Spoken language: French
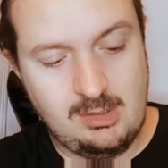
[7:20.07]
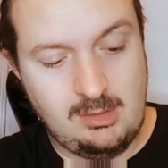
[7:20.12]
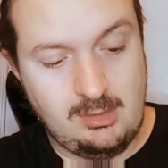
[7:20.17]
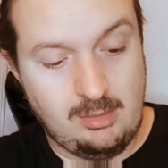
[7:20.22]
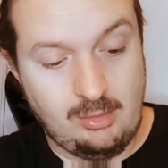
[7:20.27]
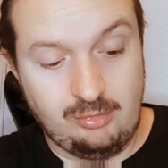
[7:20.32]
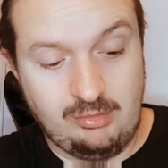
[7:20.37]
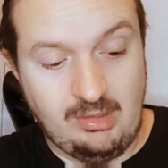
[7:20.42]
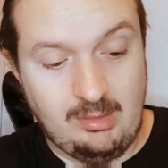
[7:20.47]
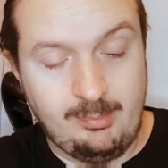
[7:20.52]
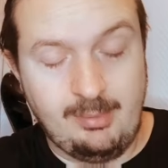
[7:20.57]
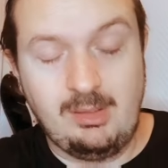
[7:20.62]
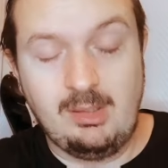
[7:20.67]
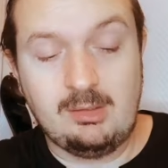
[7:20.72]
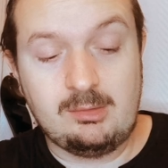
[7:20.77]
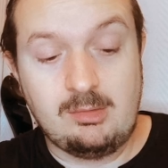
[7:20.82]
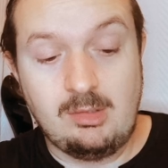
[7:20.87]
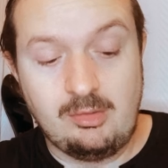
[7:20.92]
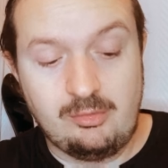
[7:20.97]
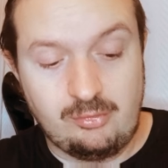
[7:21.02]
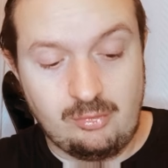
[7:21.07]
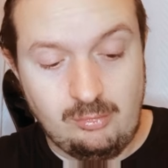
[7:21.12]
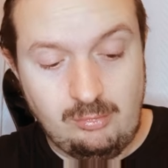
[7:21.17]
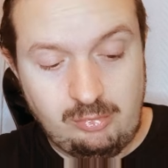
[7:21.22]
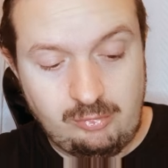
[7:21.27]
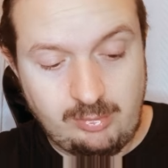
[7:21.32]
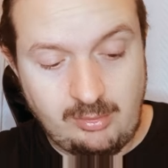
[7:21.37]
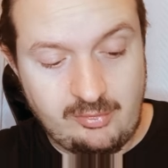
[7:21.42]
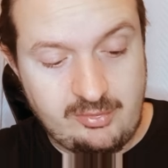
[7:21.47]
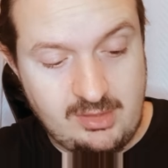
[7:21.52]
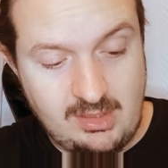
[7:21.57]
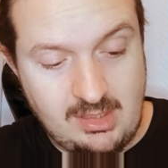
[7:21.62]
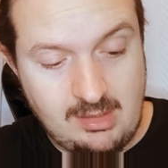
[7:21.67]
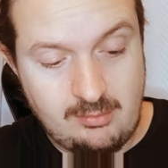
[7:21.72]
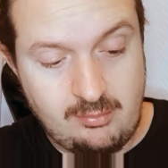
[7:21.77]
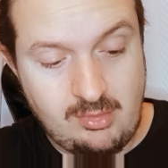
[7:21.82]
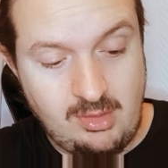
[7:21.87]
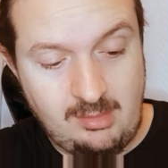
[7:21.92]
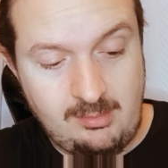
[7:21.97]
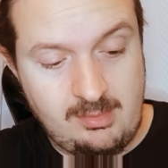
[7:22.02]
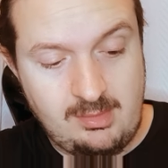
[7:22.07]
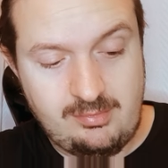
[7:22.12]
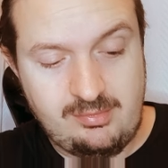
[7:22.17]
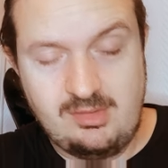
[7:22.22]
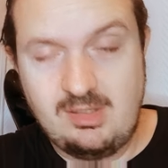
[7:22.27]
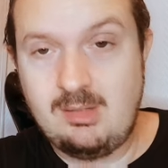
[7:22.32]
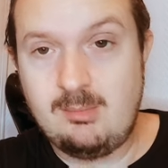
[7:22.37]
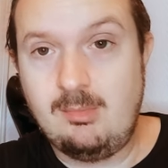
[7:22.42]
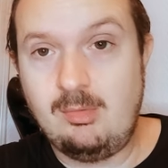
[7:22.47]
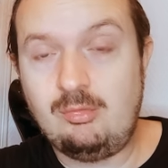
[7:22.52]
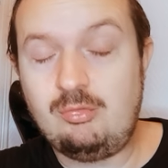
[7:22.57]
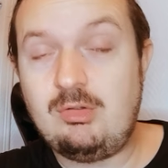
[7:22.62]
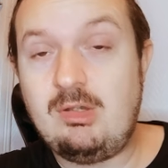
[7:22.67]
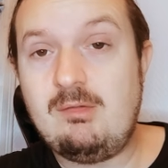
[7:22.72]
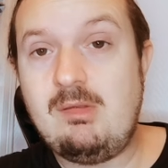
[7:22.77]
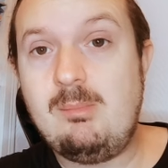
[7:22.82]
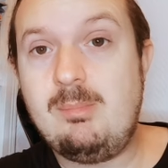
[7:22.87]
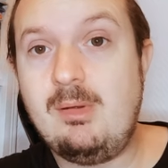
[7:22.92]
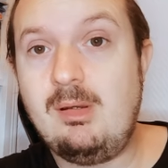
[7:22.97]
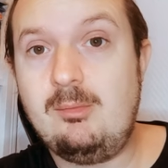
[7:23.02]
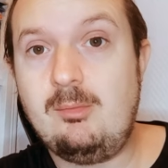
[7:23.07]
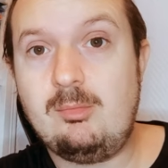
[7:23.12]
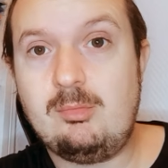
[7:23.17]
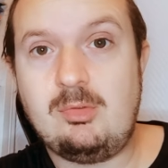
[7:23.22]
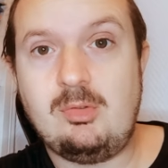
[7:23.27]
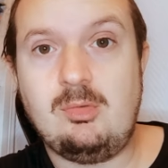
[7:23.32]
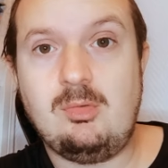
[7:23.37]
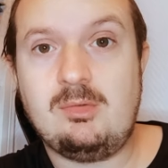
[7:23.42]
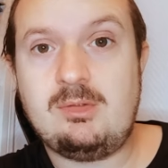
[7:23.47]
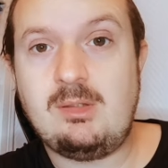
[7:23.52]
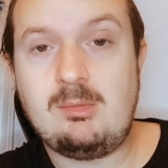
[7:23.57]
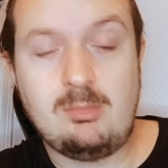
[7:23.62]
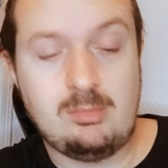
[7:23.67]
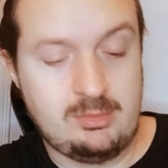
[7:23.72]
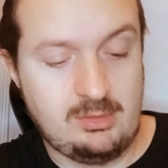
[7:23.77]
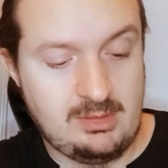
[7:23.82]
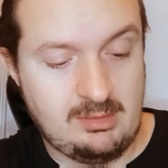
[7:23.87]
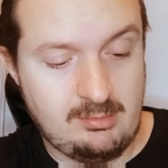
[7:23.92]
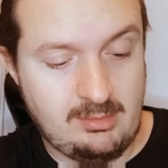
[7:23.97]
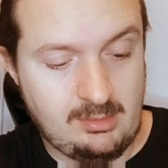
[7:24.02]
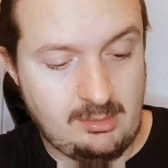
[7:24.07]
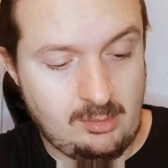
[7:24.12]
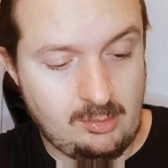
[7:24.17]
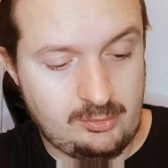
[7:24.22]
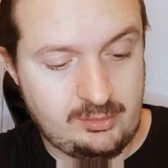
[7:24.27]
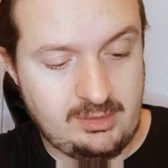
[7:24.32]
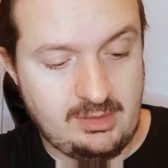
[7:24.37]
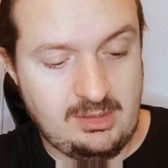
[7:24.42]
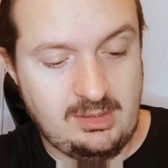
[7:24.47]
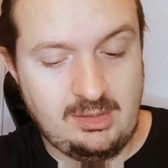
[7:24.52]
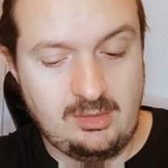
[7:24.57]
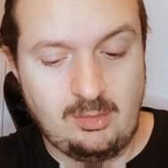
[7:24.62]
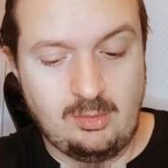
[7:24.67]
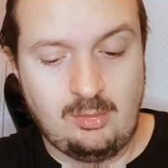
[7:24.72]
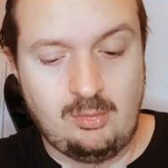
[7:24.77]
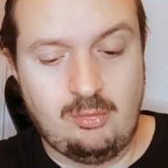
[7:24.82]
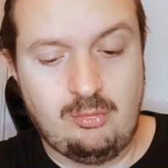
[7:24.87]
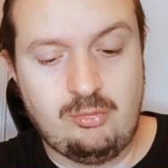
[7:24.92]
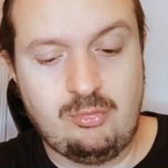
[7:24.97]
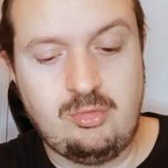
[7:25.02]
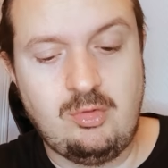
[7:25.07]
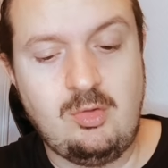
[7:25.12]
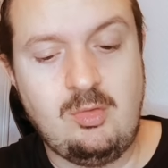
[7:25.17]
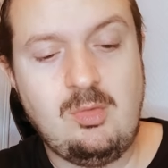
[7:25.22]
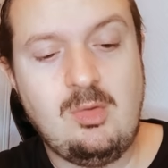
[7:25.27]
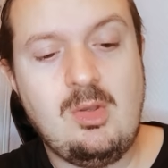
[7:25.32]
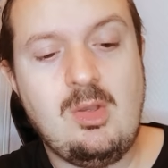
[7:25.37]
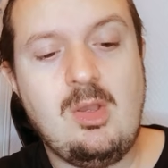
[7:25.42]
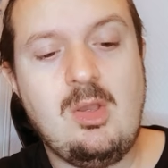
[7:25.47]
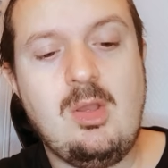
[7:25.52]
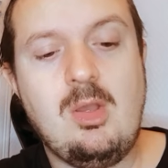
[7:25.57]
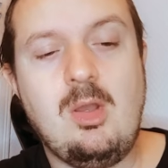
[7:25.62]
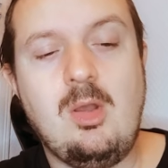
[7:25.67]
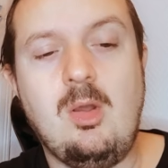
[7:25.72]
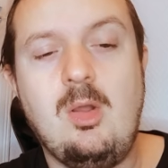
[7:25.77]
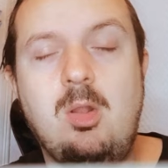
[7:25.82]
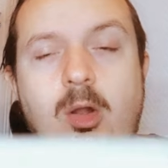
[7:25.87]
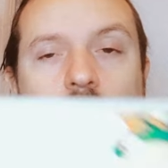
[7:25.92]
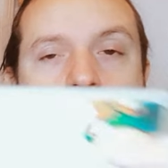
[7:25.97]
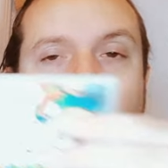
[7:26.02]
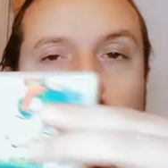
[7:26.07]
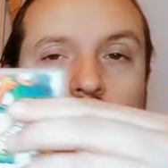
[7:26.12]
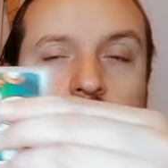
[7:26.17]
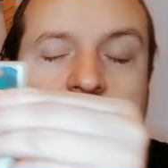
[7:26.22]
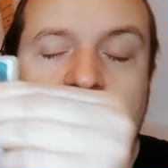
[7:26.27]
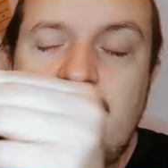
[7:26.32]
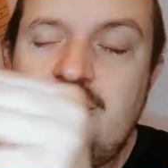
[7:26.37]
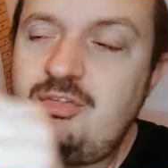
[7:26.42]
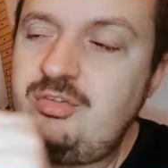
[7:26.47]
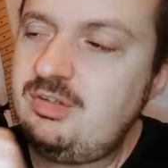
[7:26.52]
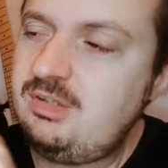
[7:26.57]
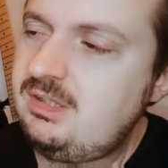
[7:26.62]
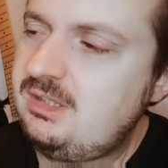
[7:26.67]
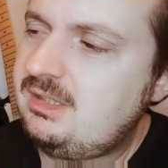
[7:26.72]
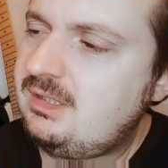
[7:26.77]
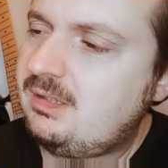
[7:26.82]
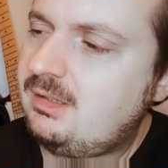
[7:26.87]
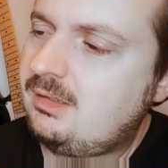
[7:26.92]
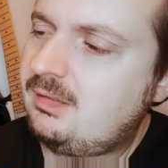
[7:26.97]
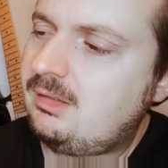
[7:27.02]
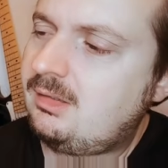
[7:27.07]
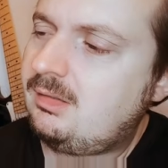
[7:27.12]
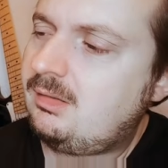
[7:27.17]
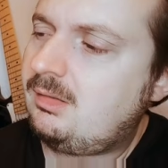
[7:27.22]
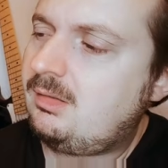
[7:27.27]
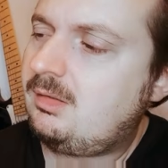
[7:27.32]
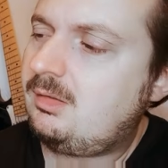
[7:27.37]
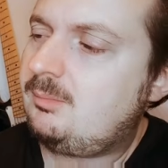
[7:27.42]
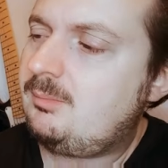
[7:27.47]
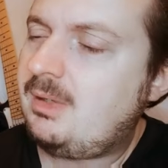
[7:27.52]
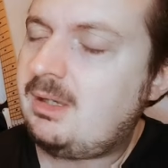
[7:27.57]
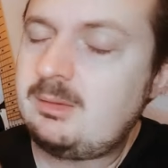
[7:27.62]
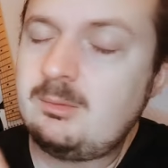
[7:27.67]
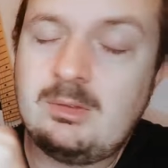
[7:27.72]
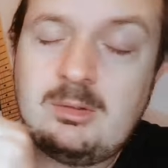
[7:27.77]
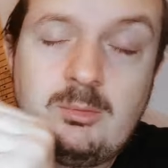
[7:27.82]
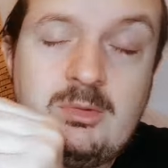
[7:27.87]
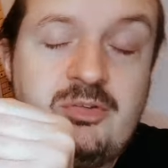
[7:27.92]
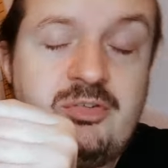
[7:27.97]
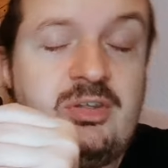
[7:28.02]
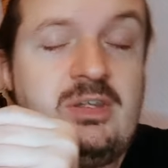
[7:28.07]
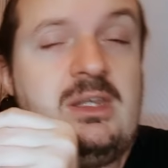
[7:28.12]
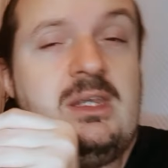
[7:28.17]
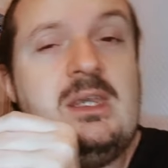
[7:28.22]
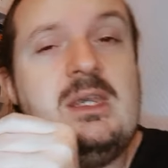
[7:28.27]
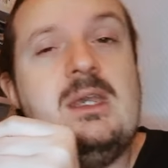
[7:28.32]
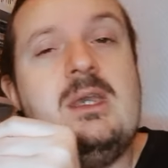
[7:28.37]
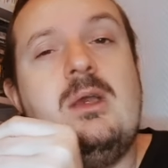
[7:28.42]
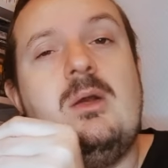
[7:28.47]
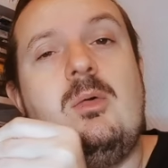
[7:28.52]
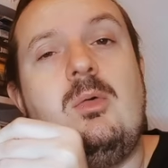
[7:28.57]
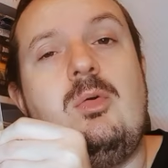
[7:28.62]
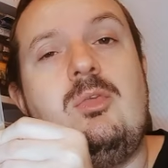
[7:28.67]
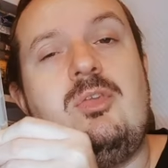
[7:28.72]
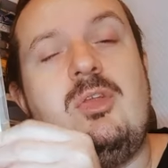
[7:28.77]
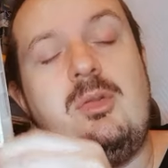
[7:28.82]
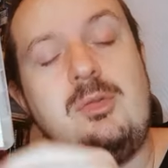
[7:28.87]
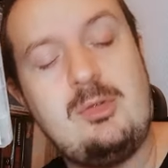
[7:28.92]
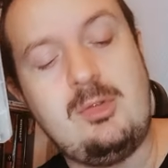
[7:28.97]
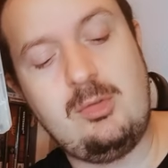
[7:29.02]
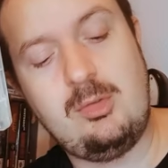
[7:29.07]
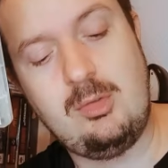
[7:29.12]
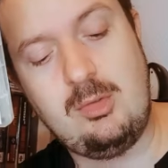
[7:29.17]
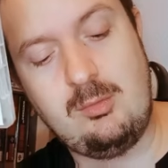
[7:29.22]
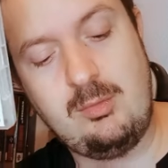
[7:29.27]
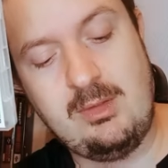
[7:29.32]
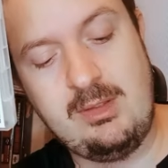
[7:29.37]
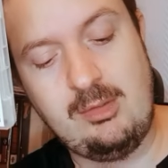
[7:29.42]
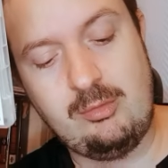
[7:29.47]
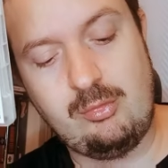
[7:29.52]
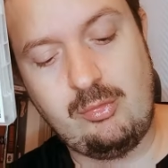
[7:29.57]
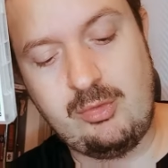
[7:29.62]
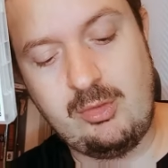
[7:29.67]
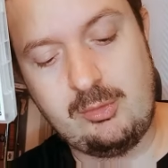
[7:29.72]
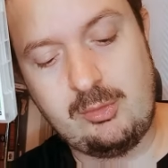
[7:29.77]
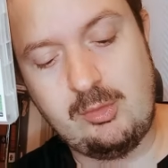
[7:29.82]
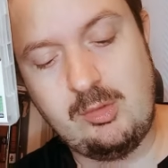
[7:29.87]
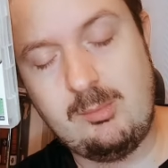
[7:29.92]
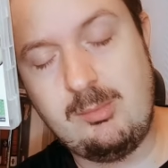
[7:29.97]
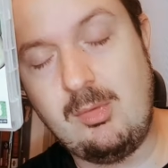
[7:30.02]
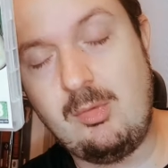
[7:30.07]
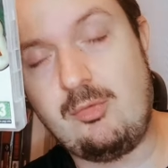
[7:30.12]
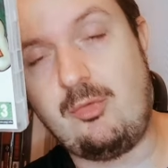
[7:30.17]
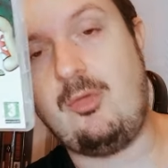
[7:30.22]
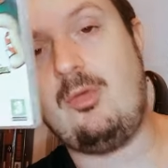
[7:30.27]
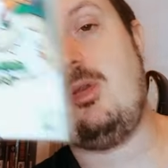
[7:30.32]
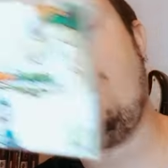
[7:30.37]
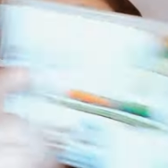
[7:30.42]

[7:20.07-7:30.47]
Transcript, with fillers: Je l'avais pas dans la collection, je pensais l'avoir, mais finalement je l'avais pas, donc très content d'avoir rentré ce Luigi, Mario et Luigi au centre de voyage au centre de Bowser.